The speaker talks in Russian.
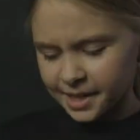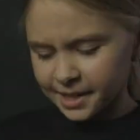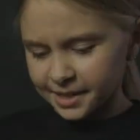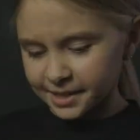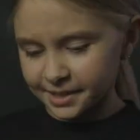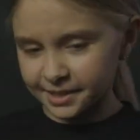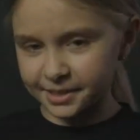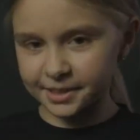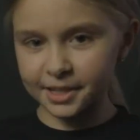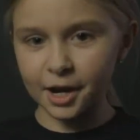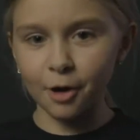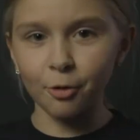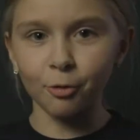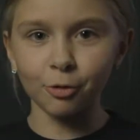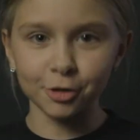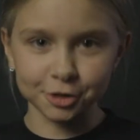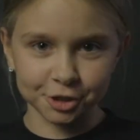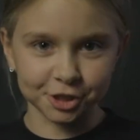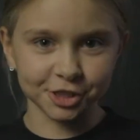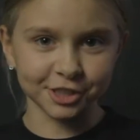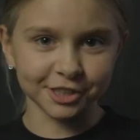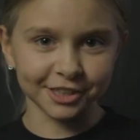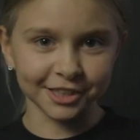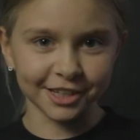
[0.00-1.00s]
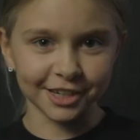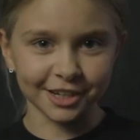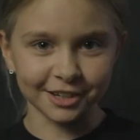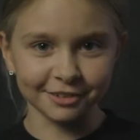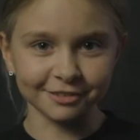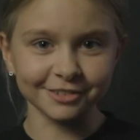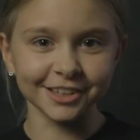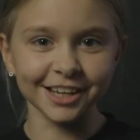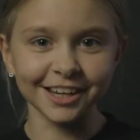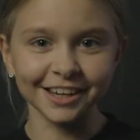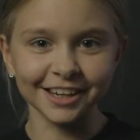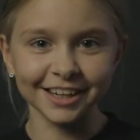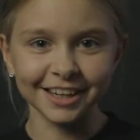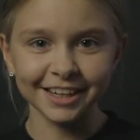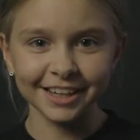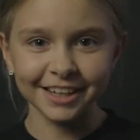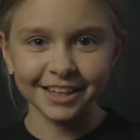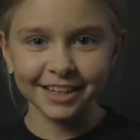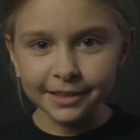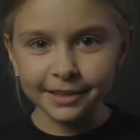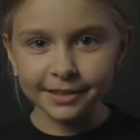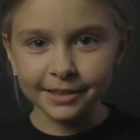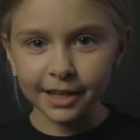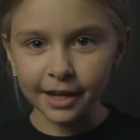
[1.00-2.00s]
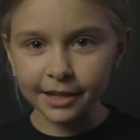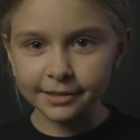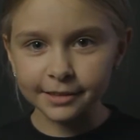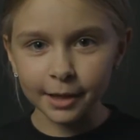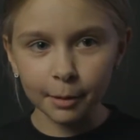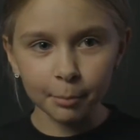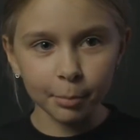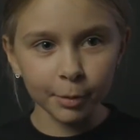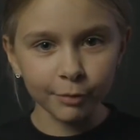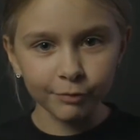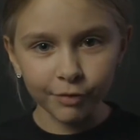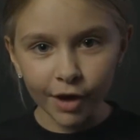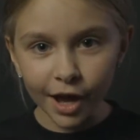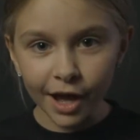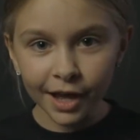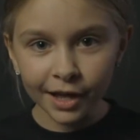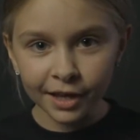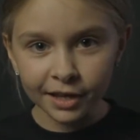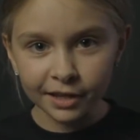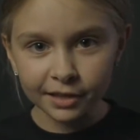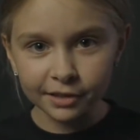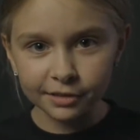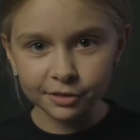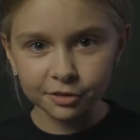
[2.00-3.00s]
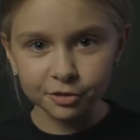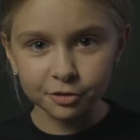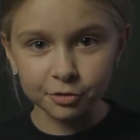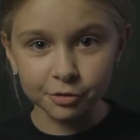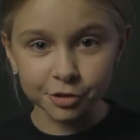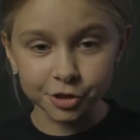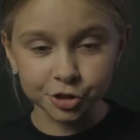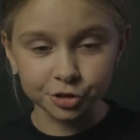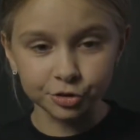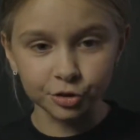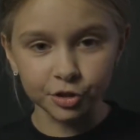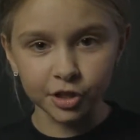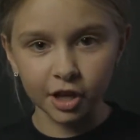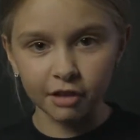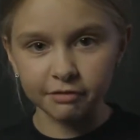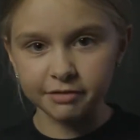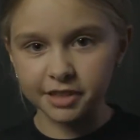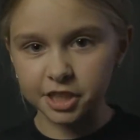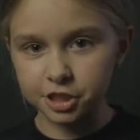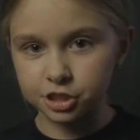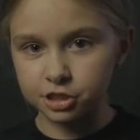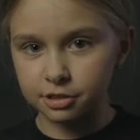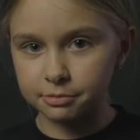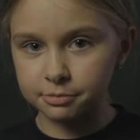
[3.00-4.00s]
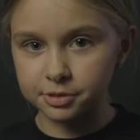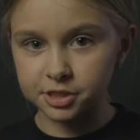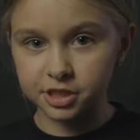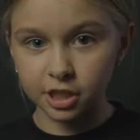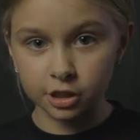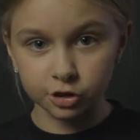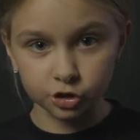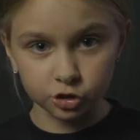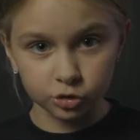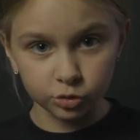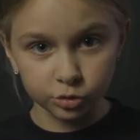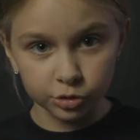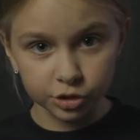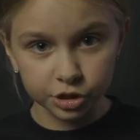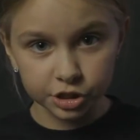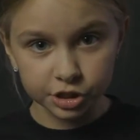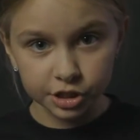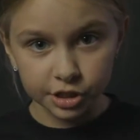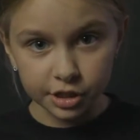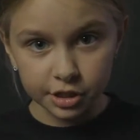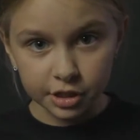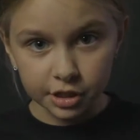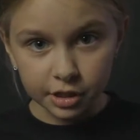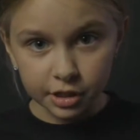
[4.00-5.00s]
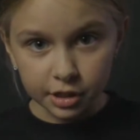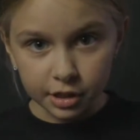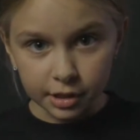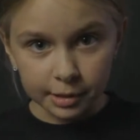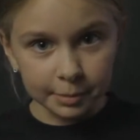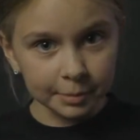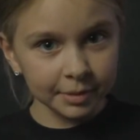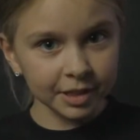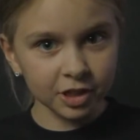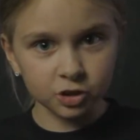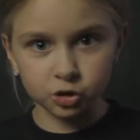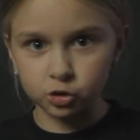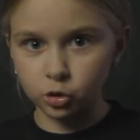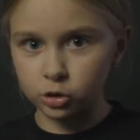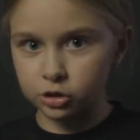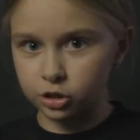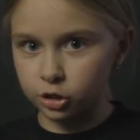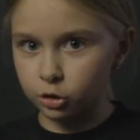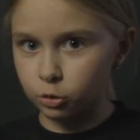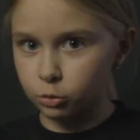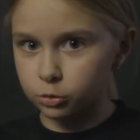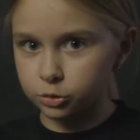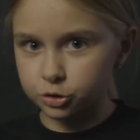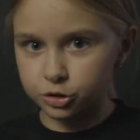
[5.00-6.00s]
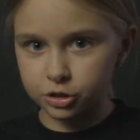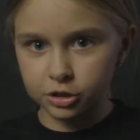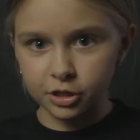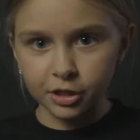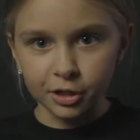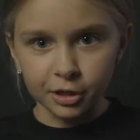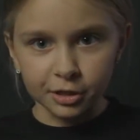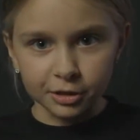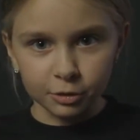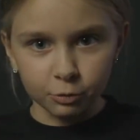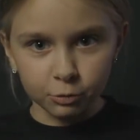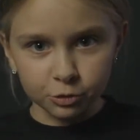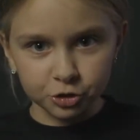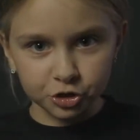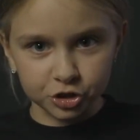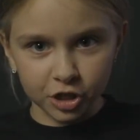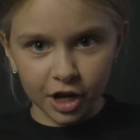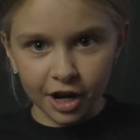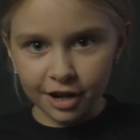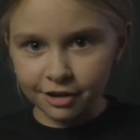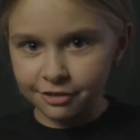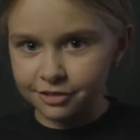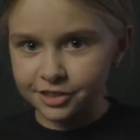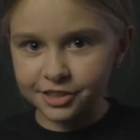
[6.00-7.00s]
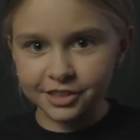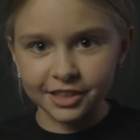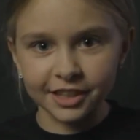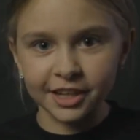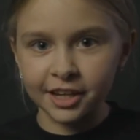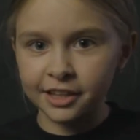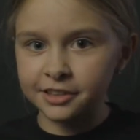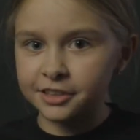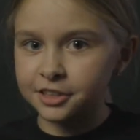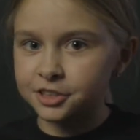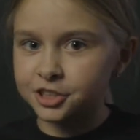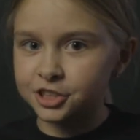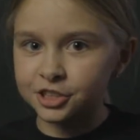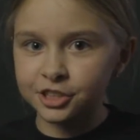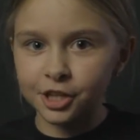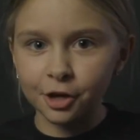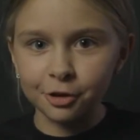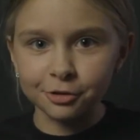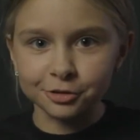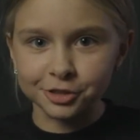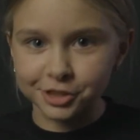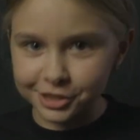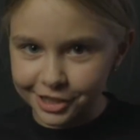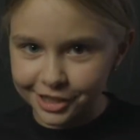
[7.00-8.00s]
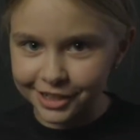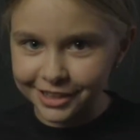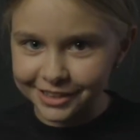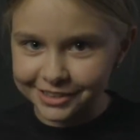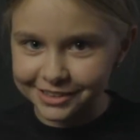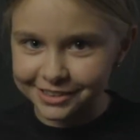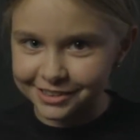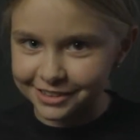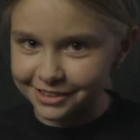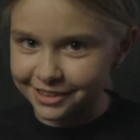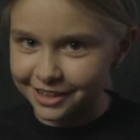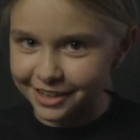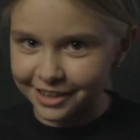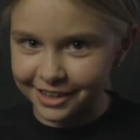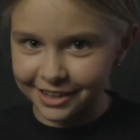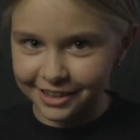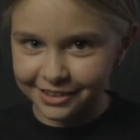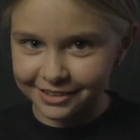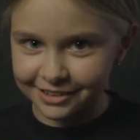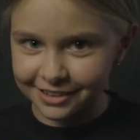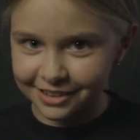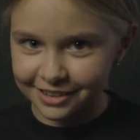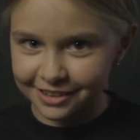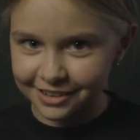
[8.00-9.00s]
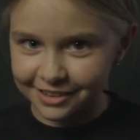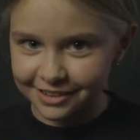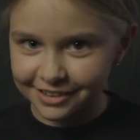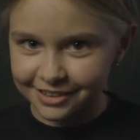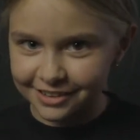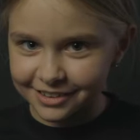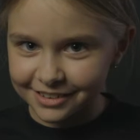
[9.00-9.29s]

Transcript: Я очень нервная. Иногда бывает то, что я вечером сажусь, и меня что-то не, не устраивает, и я начинаю злиться на это.